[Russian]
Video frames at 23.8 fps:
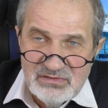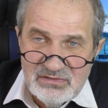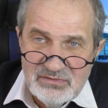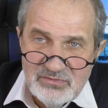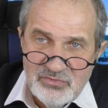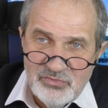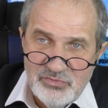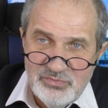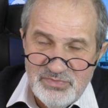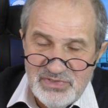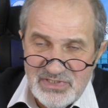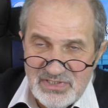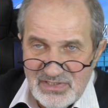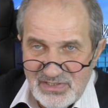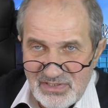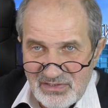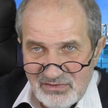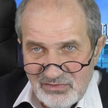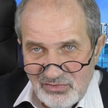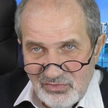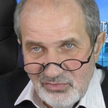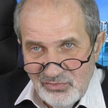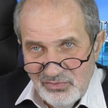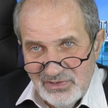у меня
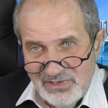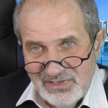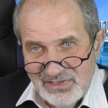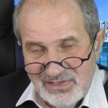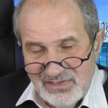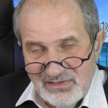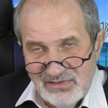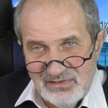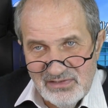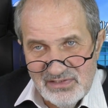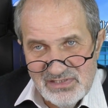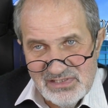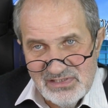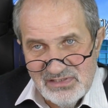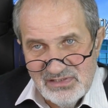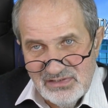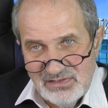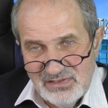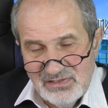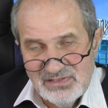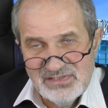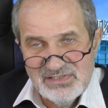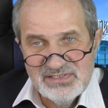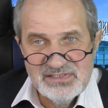доля китайских
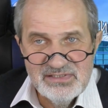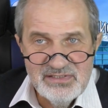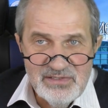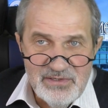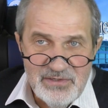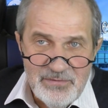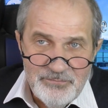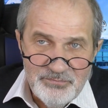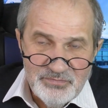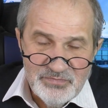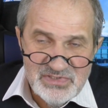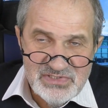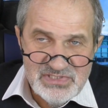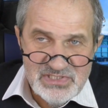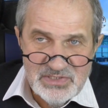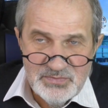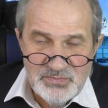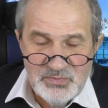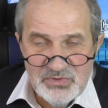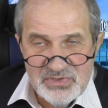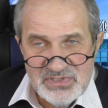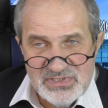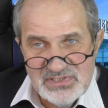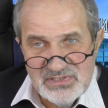акций до сих
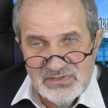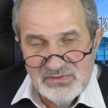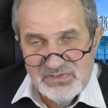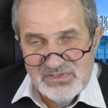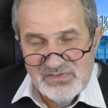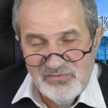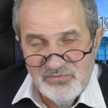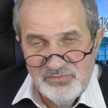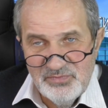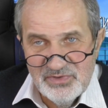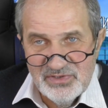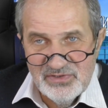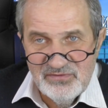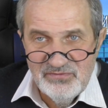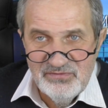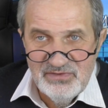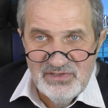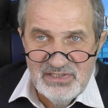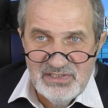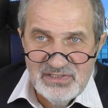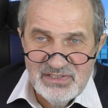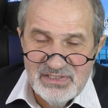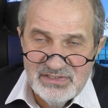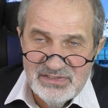пор остается в
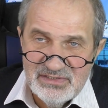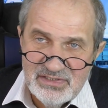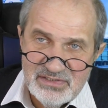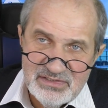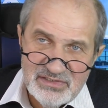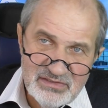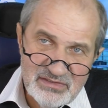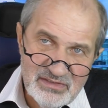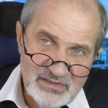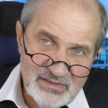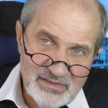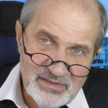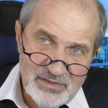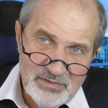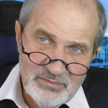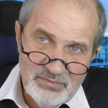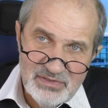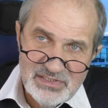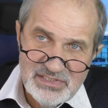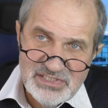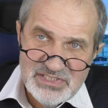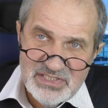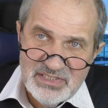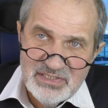портфеле. Она не такая
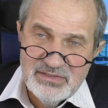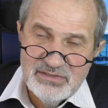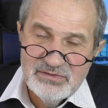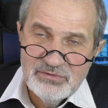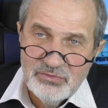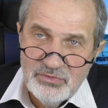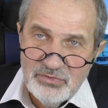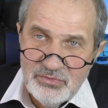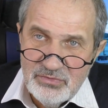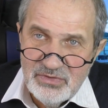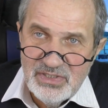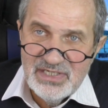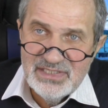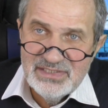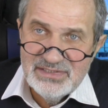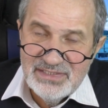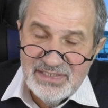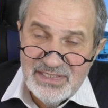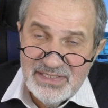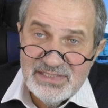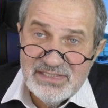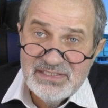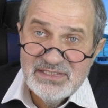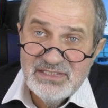большая, но
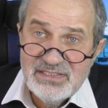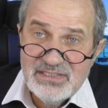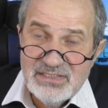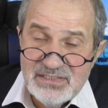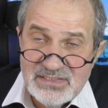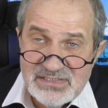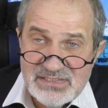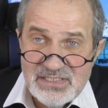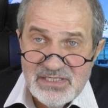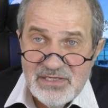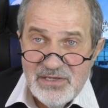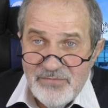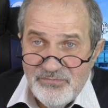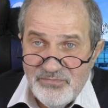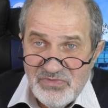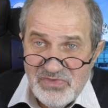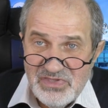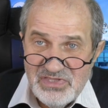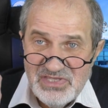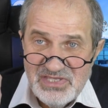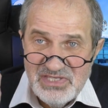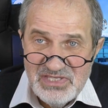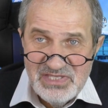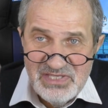она есть.
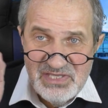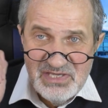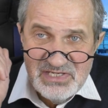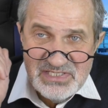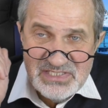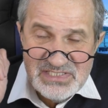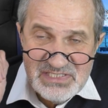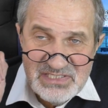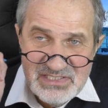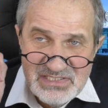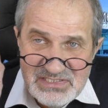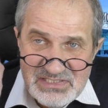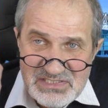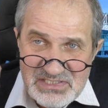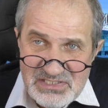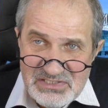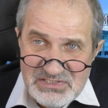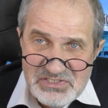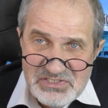И я сказал,